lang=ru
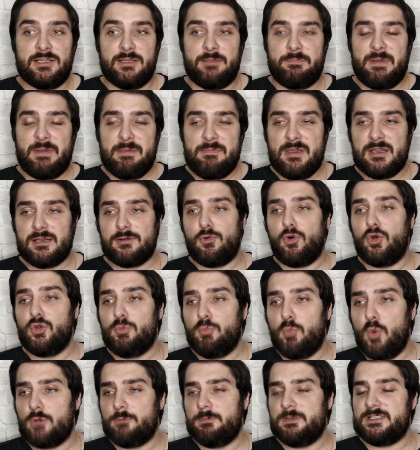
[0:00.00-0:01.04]
Например,
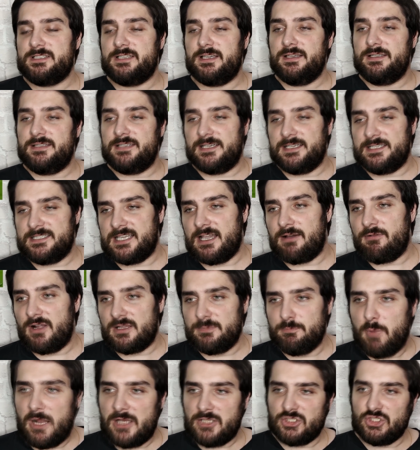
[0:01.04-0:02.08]
он мог бы
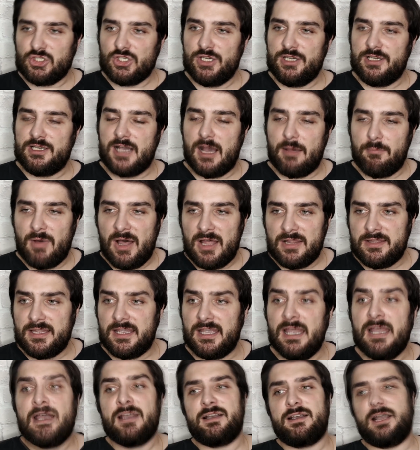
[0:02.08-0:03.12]
заинтересовать большие
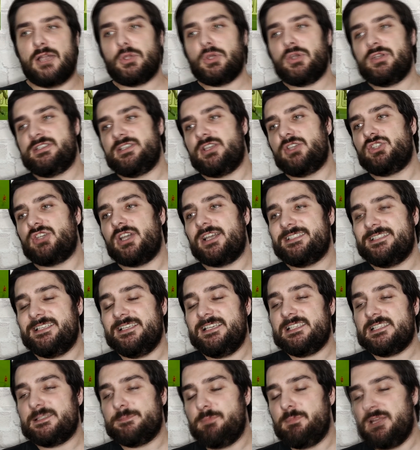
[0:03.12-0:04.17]
команды, которые сейчас
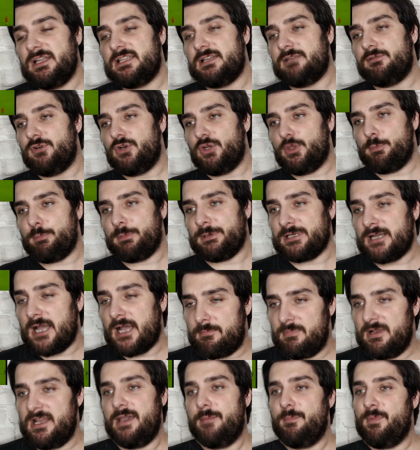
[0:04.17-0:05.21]
испытывают
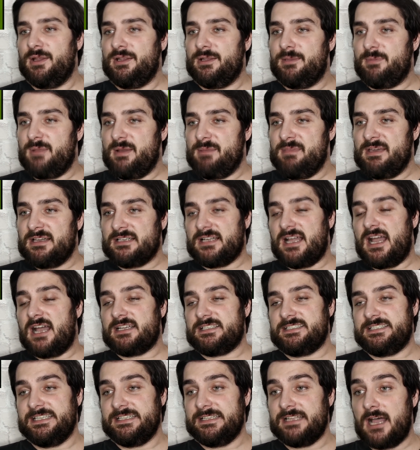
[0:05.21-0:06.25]
проблемы, например,
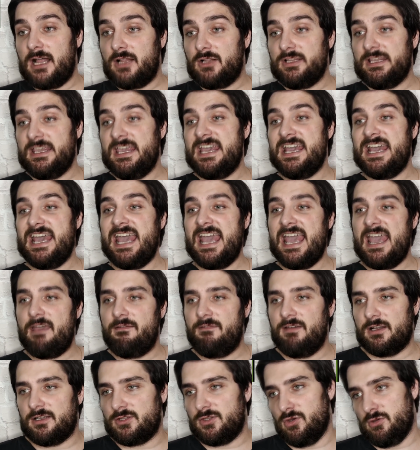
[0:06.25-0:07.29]
Арсенал и
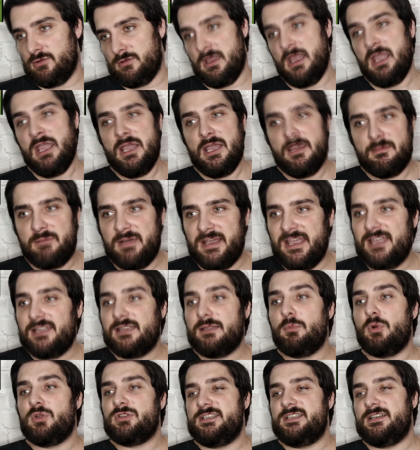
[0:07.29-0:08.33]
Эвертон.
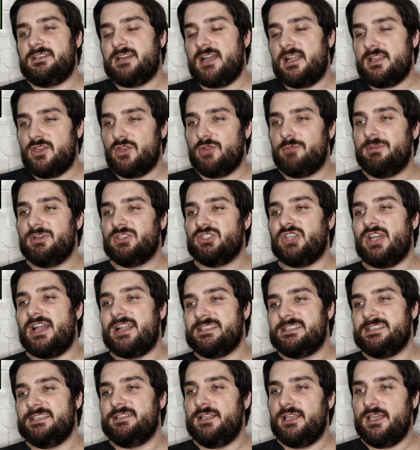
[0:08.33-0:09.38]
Поэтому он сохранил бы
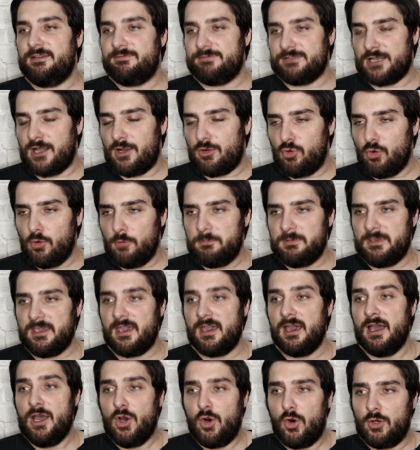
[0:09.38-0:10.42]
шансы на
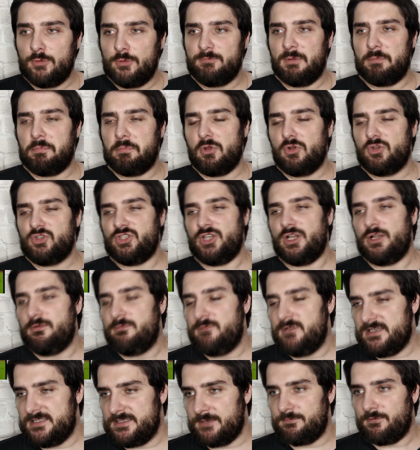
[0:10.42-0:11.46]
Еврокубке, он бы получал
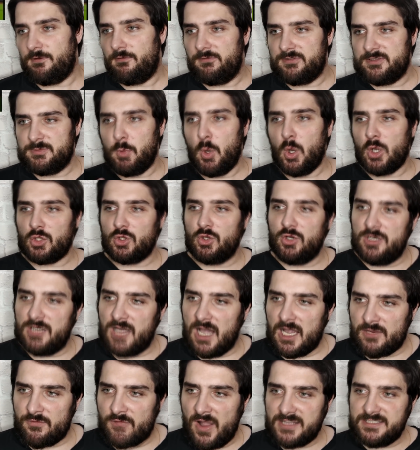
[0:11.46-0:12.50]
вызов в сборную
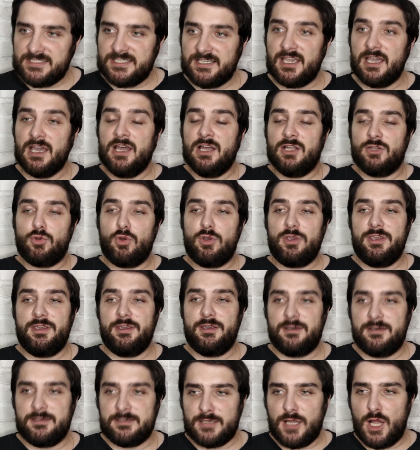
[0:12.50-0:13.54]
Хорватии, но
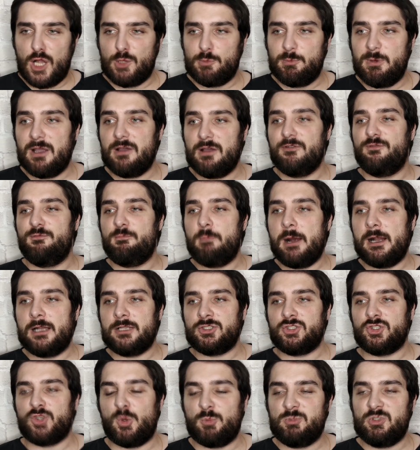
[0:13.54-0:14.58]
и играл бы в
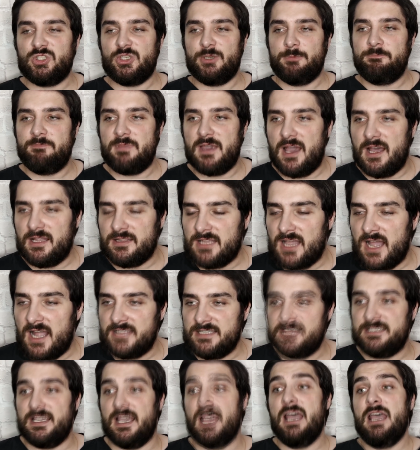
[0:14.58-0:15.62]
большом
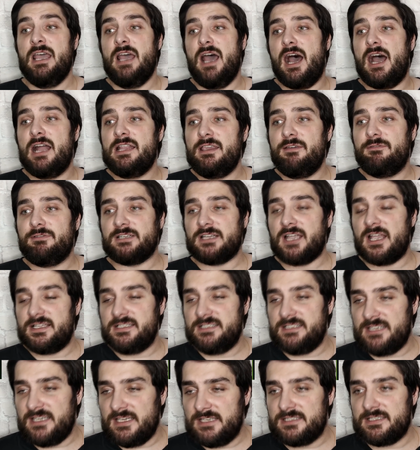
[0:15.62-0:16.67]
чемпионате, а не в
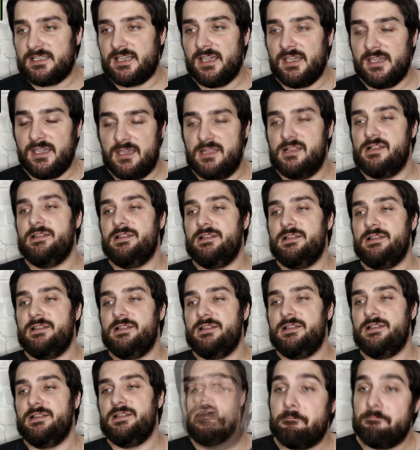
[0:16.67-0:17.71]
российской
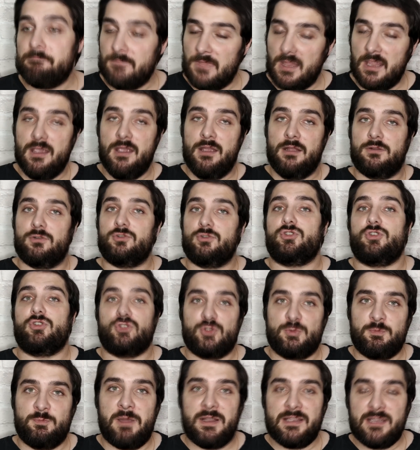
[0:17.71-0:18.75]
лиге. Ну что
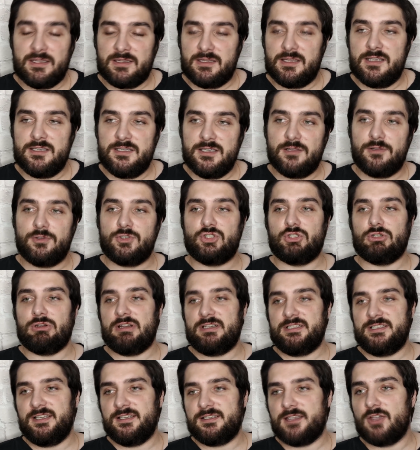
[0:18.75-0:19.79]
ж, понятное дело, что
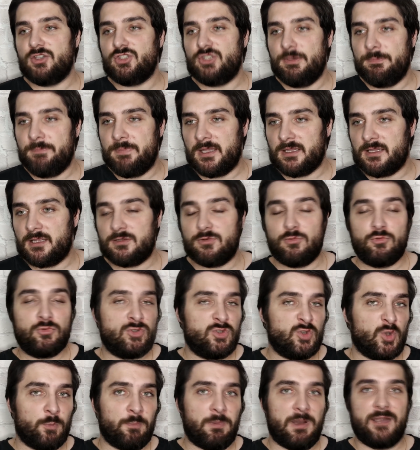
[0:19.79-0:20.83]
российский чемпионат
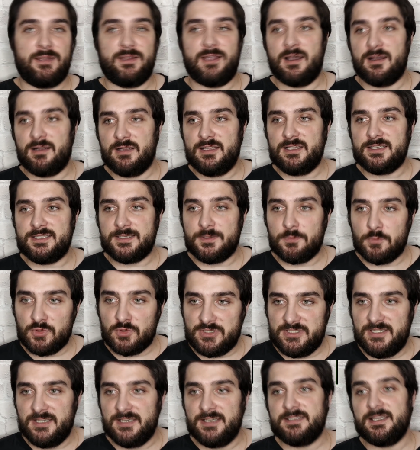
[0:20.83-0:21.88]
уступает английскому,
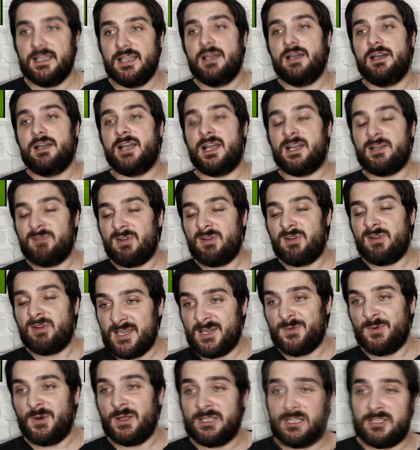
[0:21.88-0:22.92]
здесь
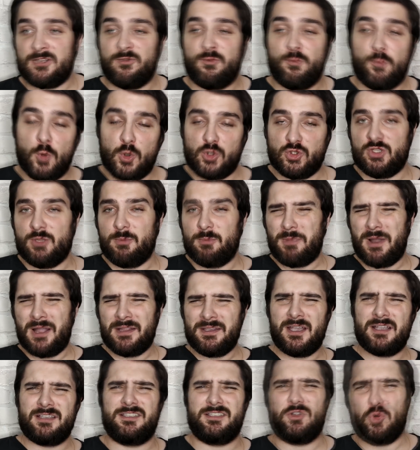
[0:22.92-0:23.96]
хорватских фанатов можно
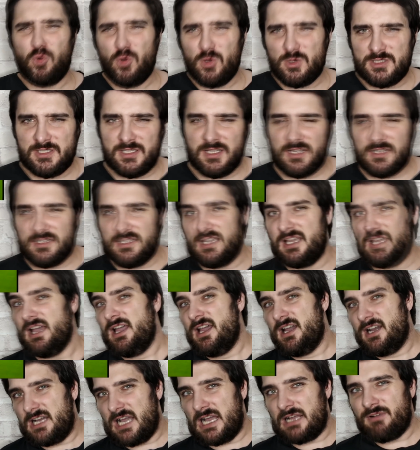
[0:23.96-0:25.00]
понять. С другой стороны,
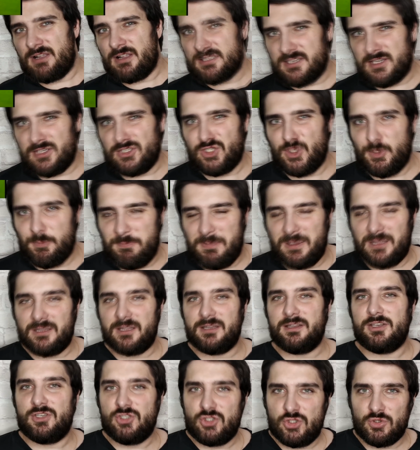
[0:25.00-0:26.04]
хорватский
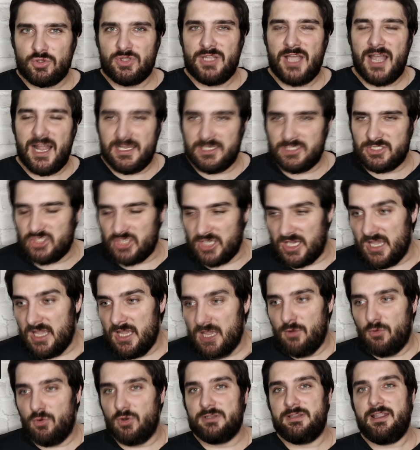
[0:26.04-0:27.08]
чемпионат еще дальше
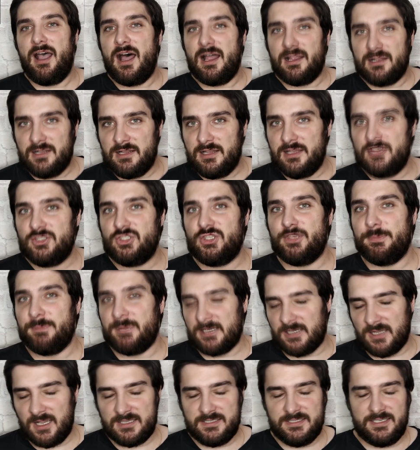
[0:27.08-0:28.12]
от Англии, чем
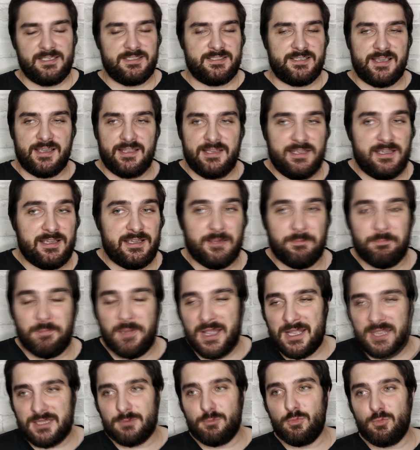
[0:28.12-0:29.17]
российская лига,
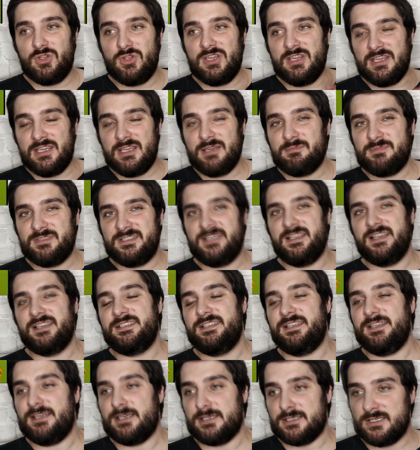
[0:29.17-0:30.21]
поэтому не им
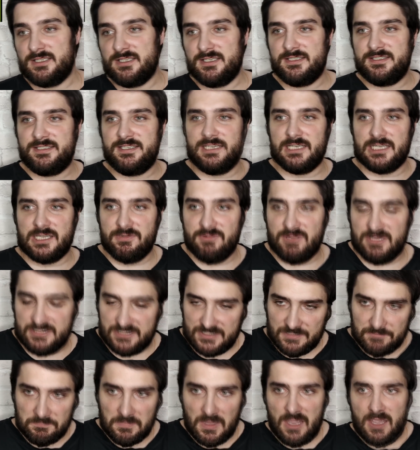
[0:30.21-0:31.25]
здесь
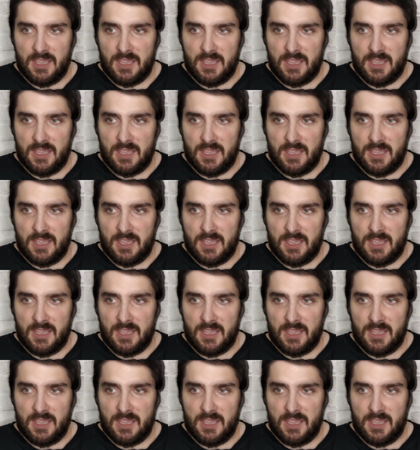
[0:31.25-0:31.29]
иронизировать.